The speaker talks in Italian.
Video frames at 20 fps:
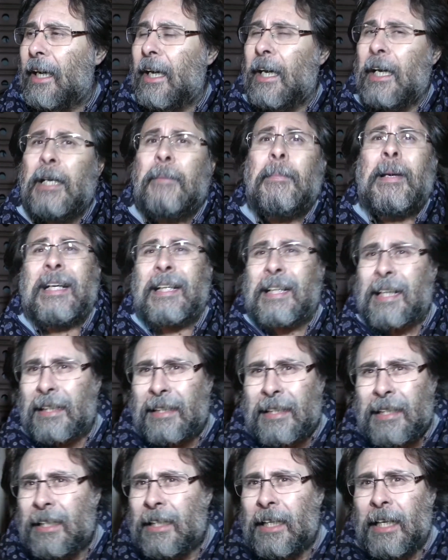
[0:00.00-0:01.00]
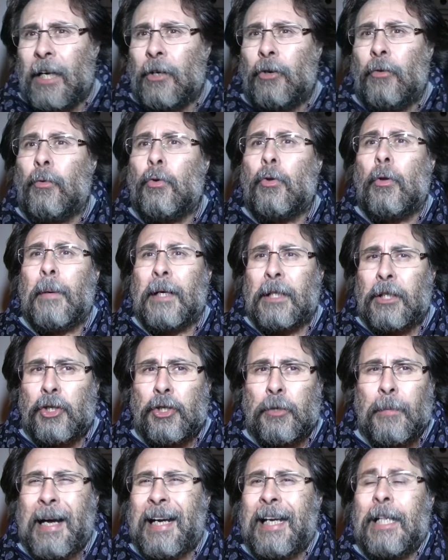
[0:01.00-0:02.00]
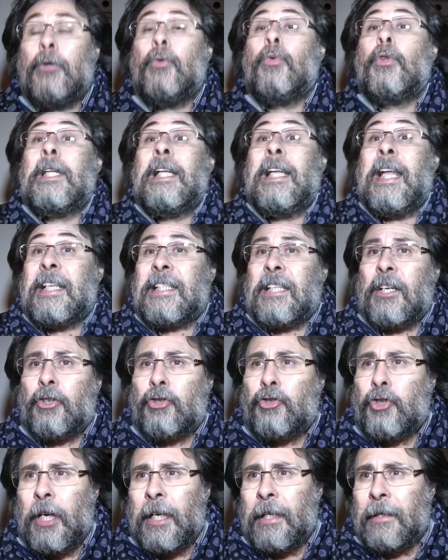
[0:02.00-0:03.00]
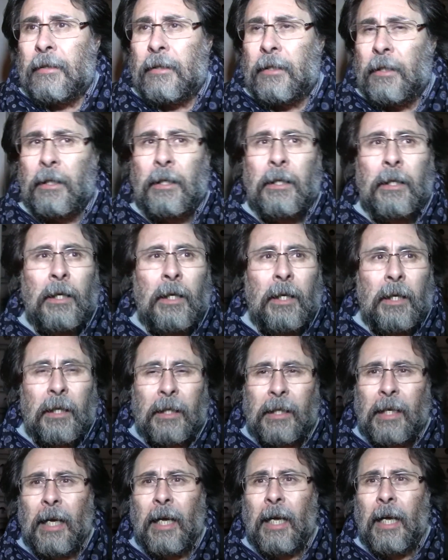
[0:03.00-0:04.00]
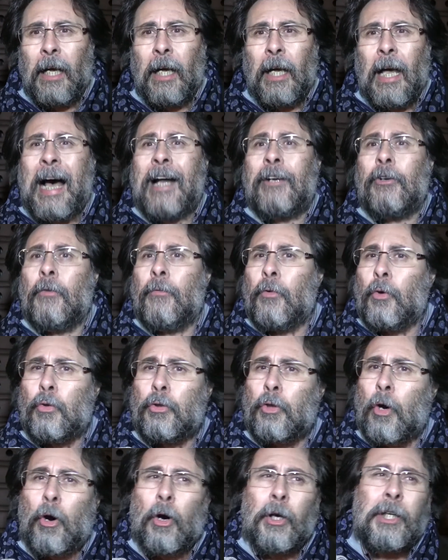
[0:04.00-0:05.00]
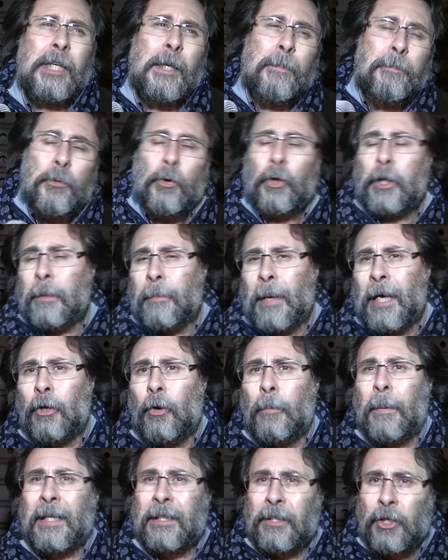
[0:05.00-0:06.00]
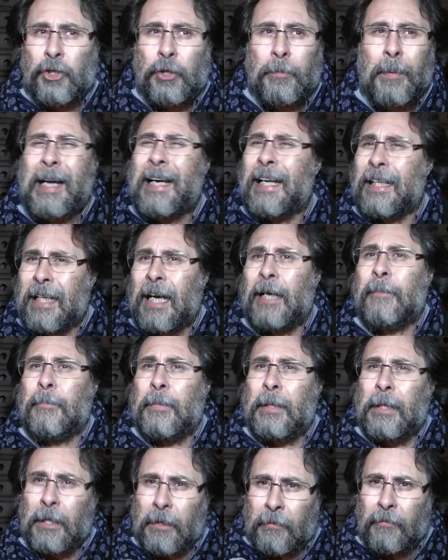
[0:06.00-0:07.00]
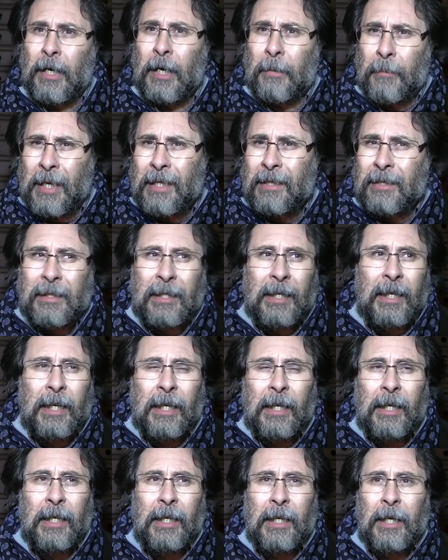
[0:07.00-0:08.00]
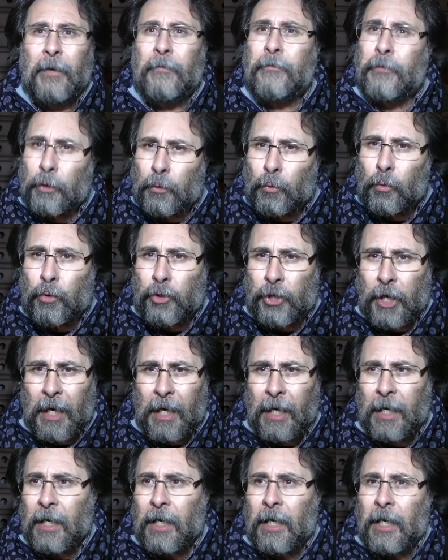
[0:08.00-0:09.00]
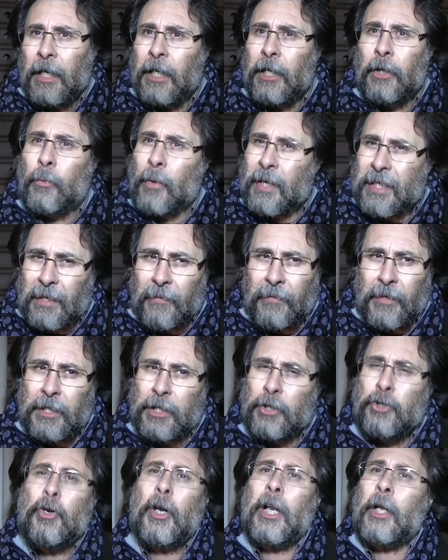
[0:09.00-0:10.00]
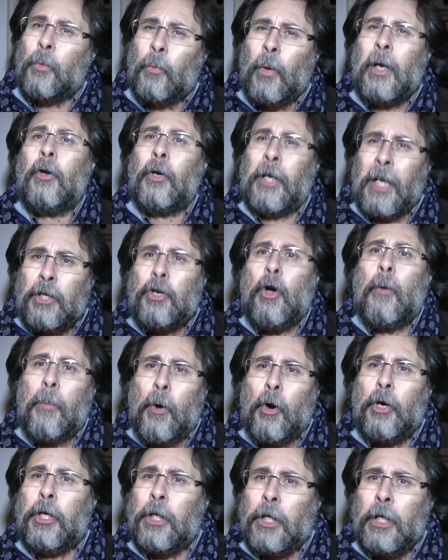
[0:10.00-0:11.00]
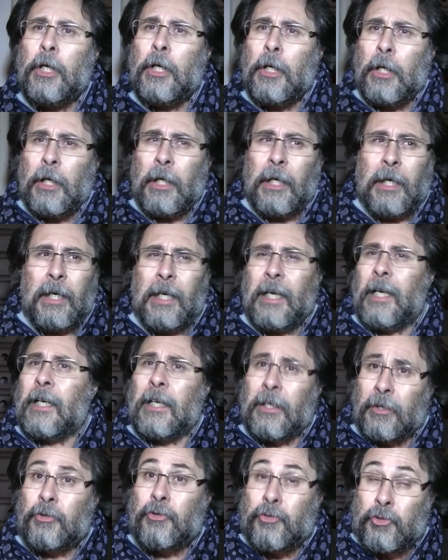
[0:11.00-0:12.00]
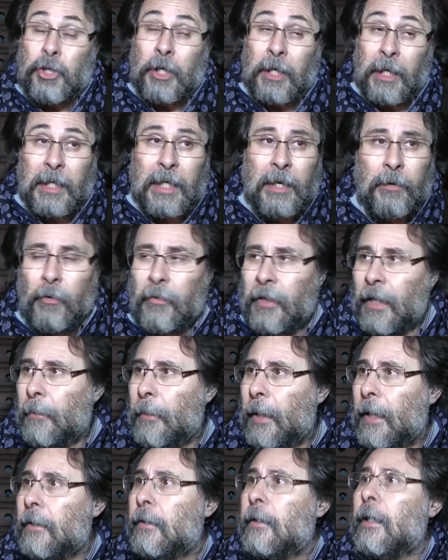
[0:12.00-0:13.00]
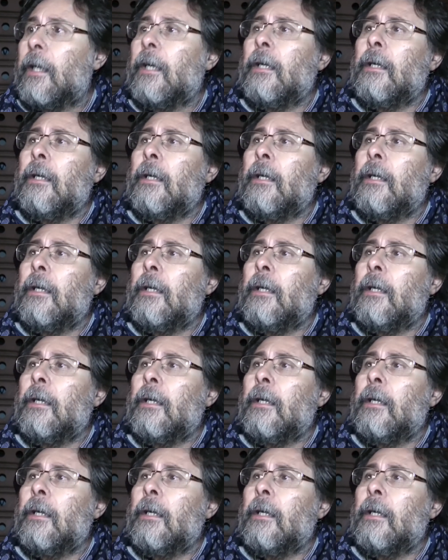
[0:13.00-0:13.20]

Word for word: eh, i mercatini che hanno voluto partecipare, tutti gli esercenti che hanno voluto chi più chi meno partecipare e darmi veramente eh, fiducia in questa festicciola, in quello che io poi eh, ci credevo veramente.